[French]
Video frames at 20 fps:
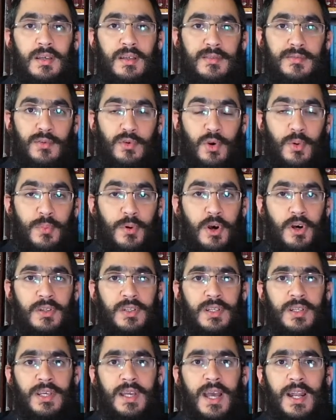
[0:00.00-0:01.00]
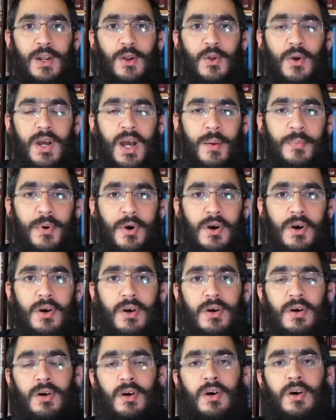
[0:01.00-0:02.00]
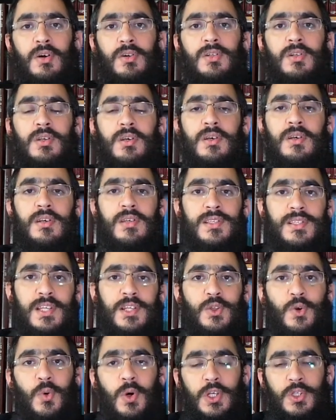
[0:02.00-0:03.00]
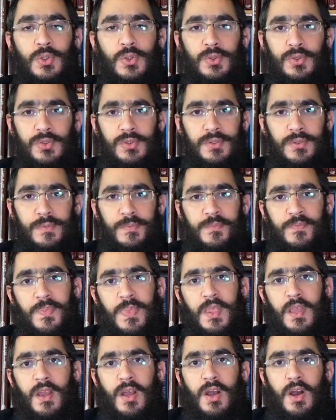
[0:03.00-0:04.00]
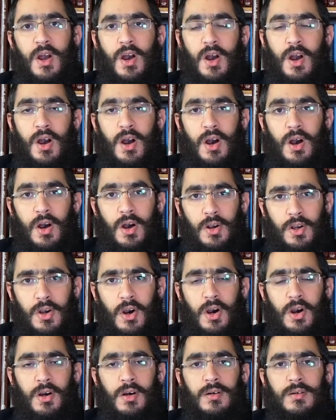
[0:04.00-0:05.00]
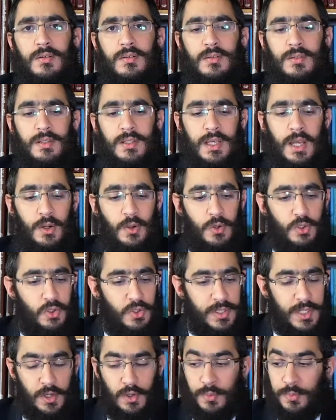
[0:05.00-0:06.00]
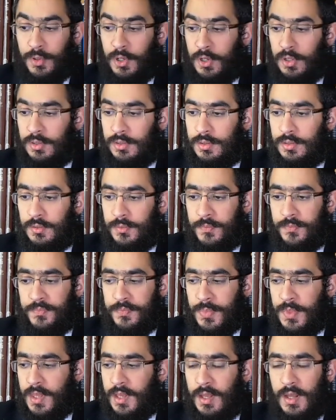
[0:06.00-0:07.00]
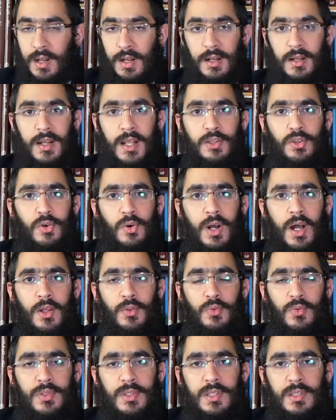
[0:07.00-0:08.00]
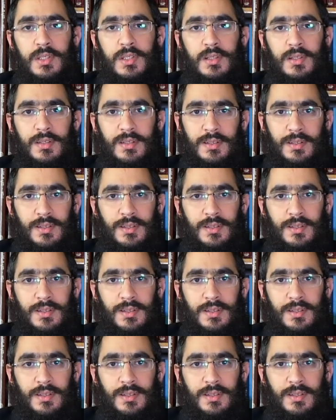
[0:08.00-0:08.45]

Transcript: Il faut comprendre quel est le rapport entre ces trois choses. Encore quelque chose à comprendre. La Torah nous dit